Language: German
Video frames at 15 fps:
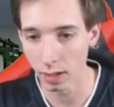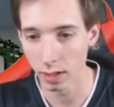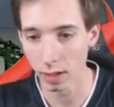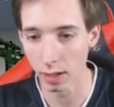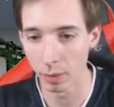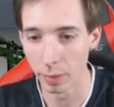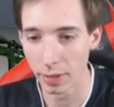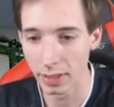
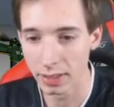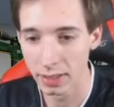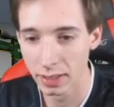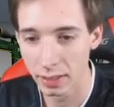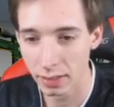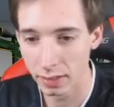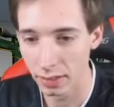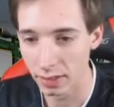Aber das
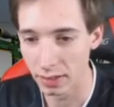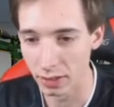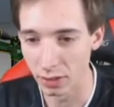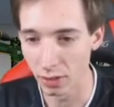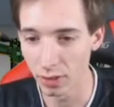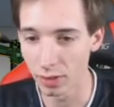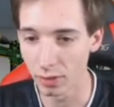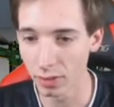ist das ist
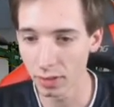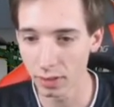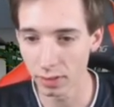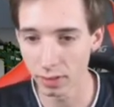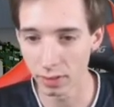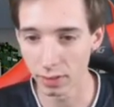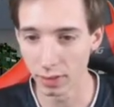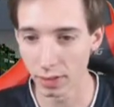neu, oder?
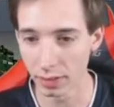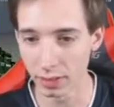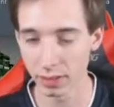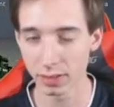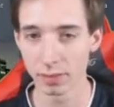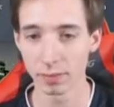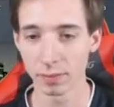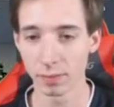Hat
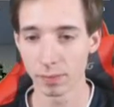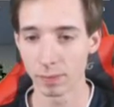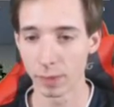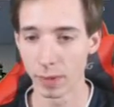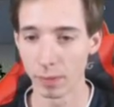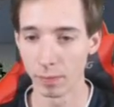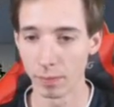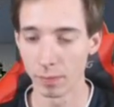es
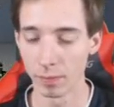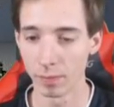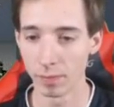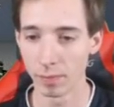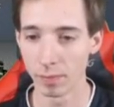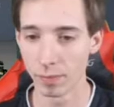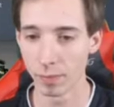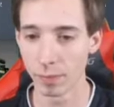beim
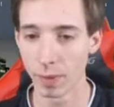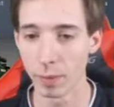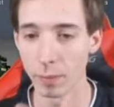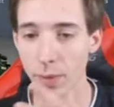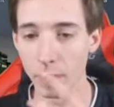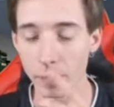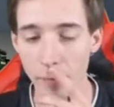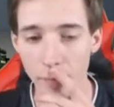beim beim